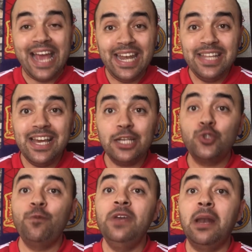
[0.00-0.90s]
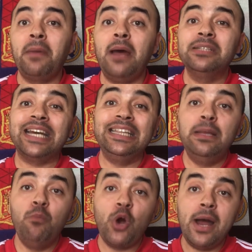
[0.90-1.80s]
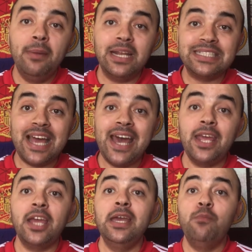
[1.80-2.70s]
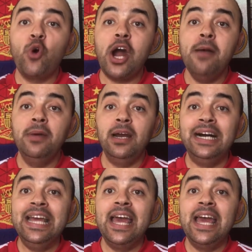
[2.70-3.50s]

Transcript: آنذاك سفيان المرابط قدم مقابلة تاريخية مقابلة